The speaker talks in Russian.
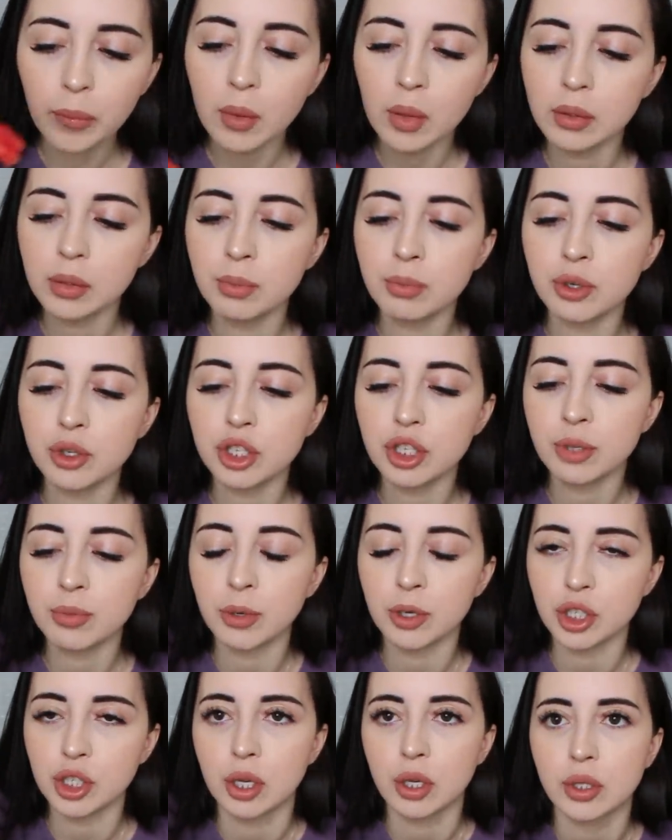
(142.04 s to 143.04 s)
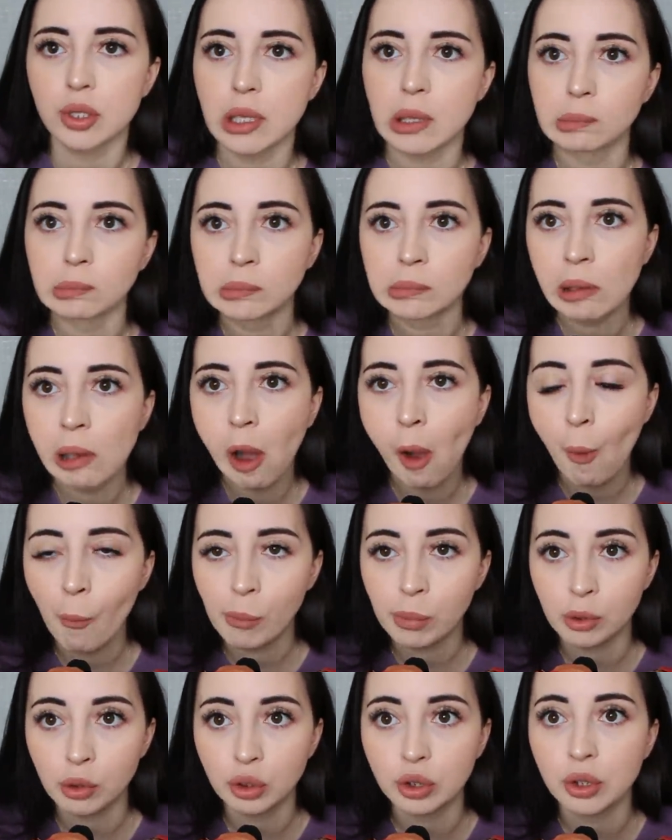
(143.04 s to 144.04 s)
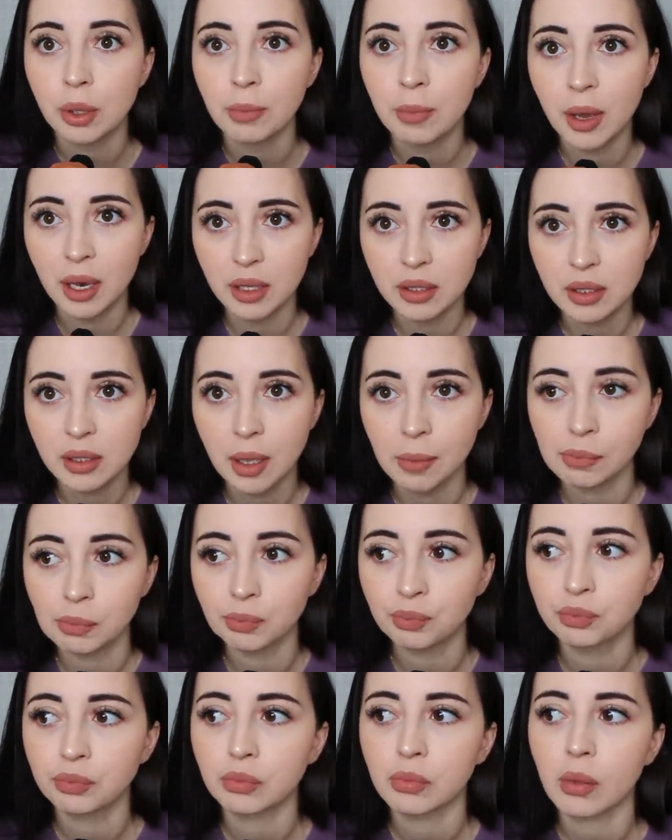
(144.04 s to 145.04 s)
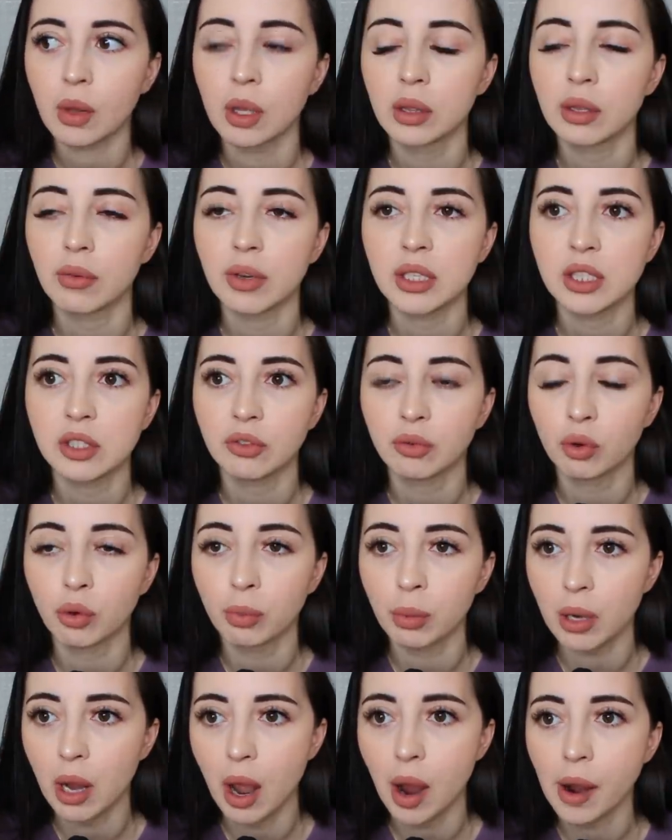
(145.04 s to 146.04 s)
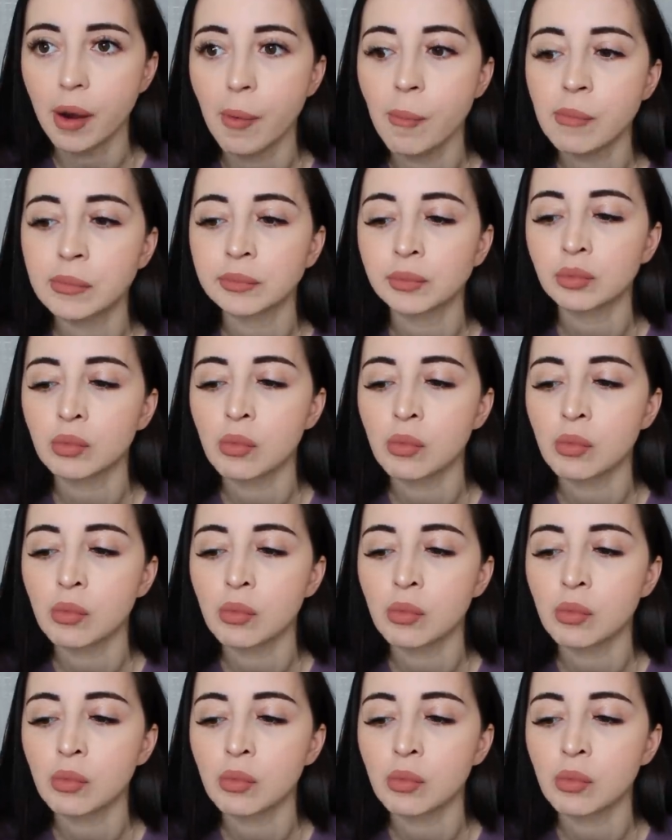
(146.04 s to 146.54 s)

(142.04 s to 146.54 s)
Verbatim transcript: Напишите, пожалуйста, просто мясо. Давайте в рублях –